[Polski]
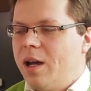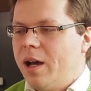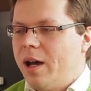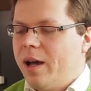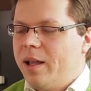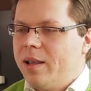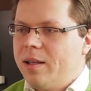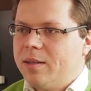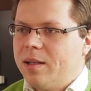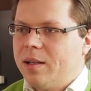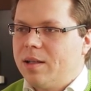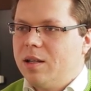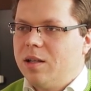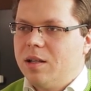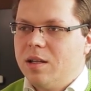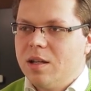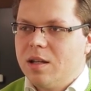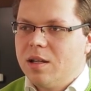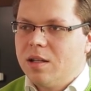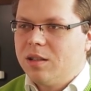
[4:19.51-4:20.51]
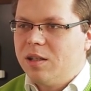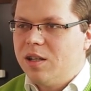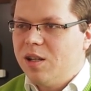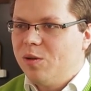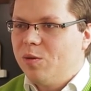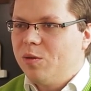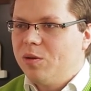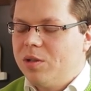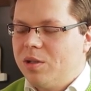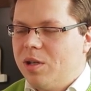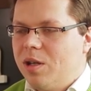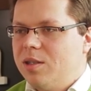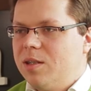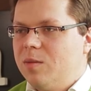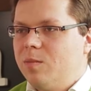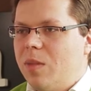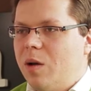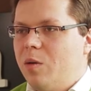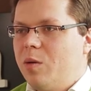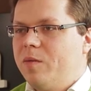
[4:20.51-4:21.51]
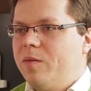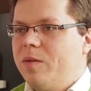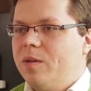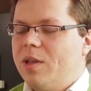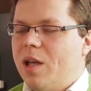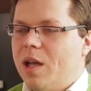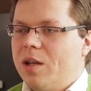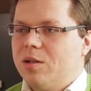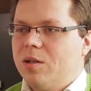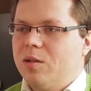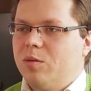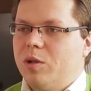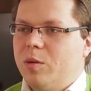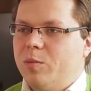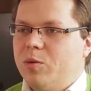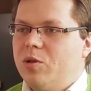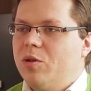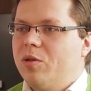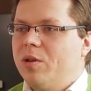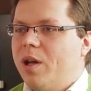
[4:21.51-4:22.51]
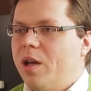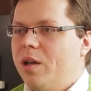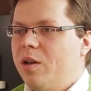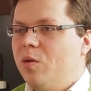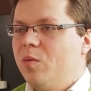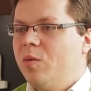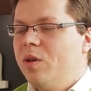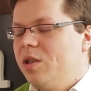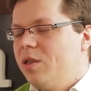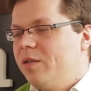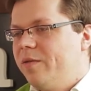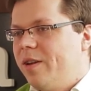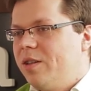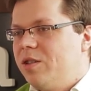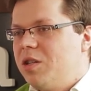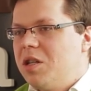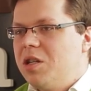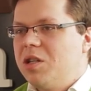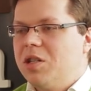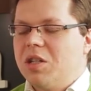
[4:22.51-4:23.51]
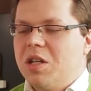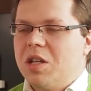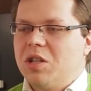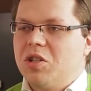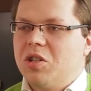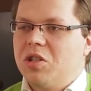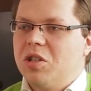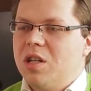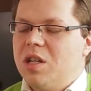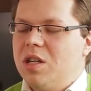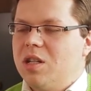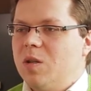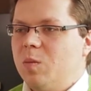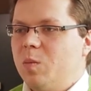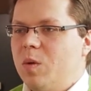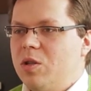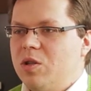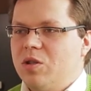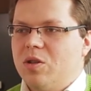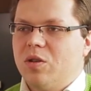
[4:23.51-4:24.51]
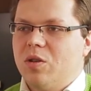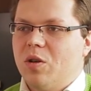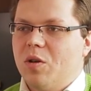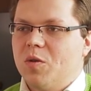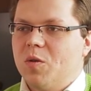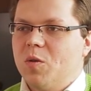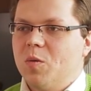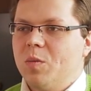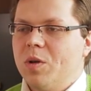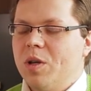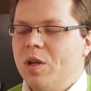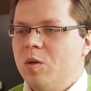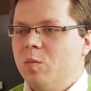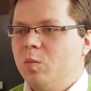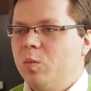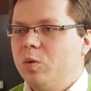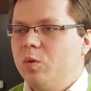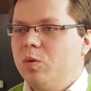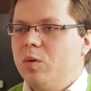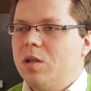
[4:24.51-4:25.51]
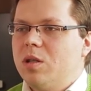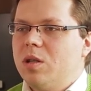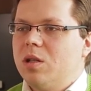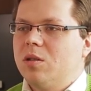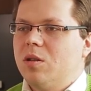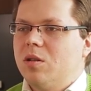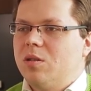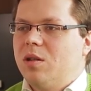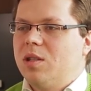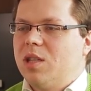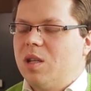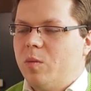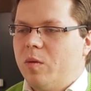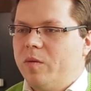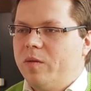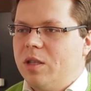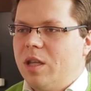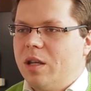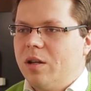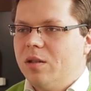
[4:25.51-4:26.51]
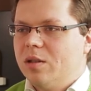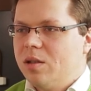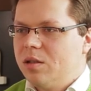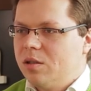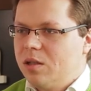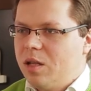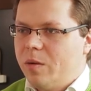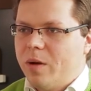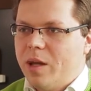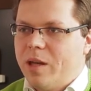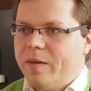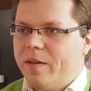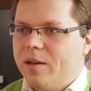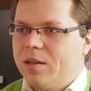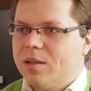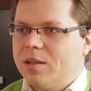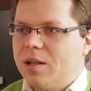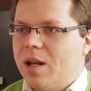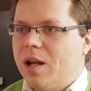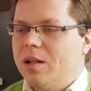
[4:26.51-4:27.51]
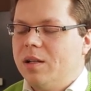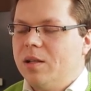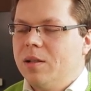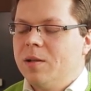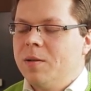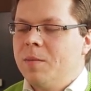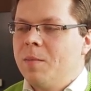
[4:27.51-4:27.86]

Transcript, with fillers: ale z takich kilku tysięcy małych wydarzeń, które przyciągają 20, 30, 50 osób, buduje się coś niesamowitego. działa efekt skali,